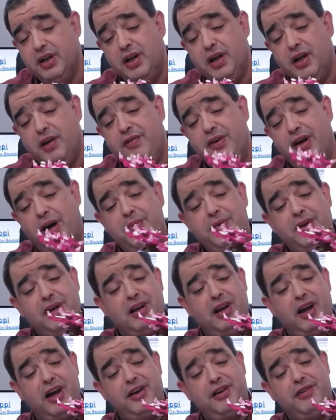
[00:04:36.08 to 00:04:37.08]
Wir haben eine
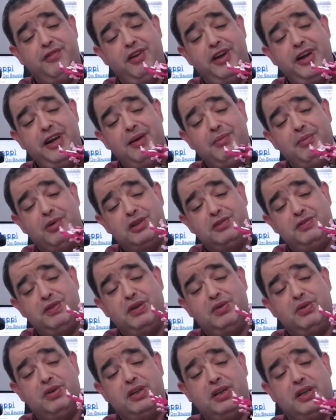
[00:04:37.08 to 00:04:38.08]
kleine
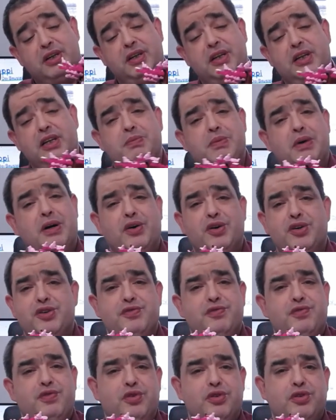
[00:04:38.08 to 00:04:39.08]
Fledermausfigur drin. Ich mache euch ein
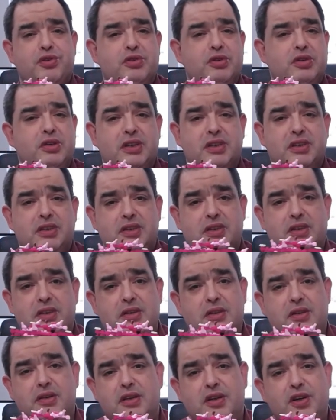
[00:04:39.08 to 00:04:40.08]
Foto, das
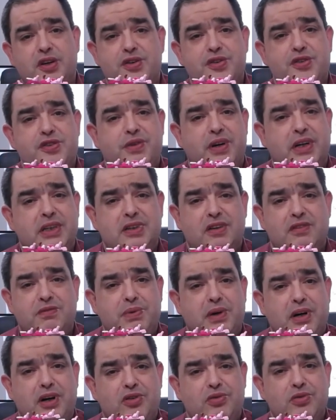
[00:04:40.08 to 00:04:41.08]
äh, schwarz auf
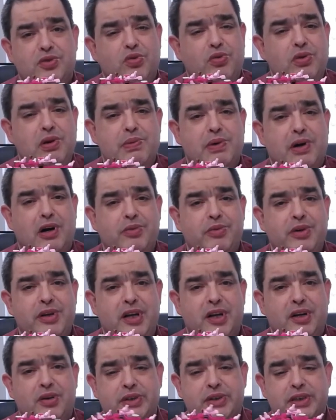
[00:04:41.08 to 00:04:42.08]
braun, dunkelbraun im
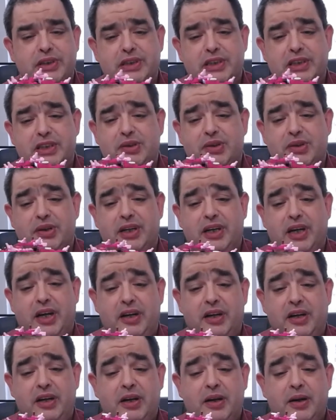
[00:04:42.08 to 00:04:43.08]
Hintergrund ist nicht zu
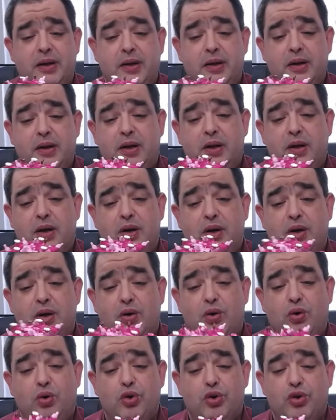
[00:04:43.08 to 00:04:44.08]
erkennen.
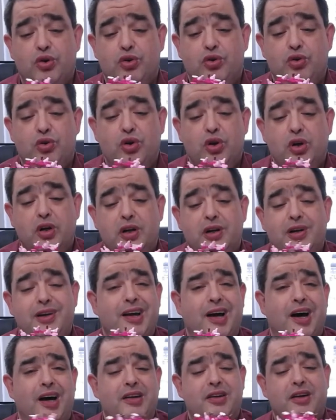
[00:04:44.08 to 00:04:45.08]
Und die
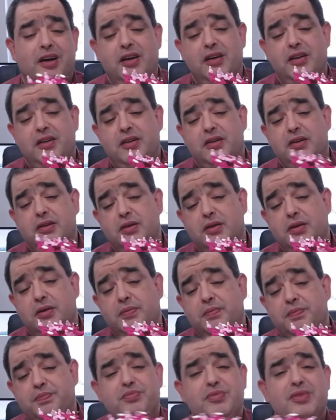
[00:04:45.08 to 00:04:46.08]
hat halt
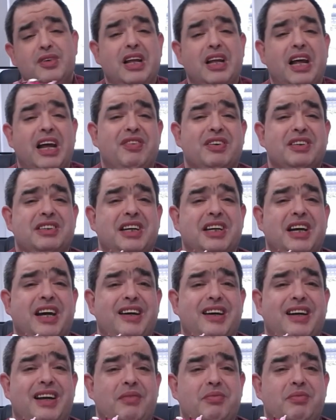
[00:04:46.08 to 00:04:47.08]
ähm, eine etwas geringe
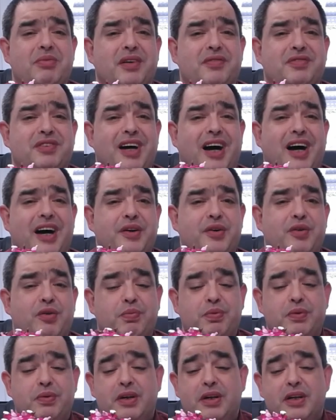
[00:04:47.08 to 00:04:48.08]
Klemmkraft, die eine
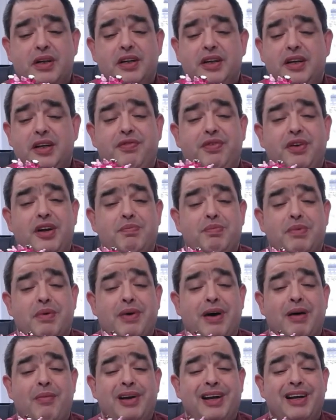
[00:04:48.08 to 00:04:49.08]
Noppe, die fällt mir
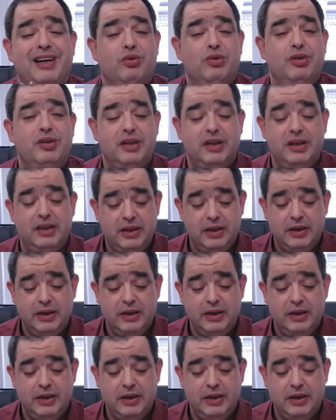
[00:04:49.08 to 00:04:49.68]
permanent runter.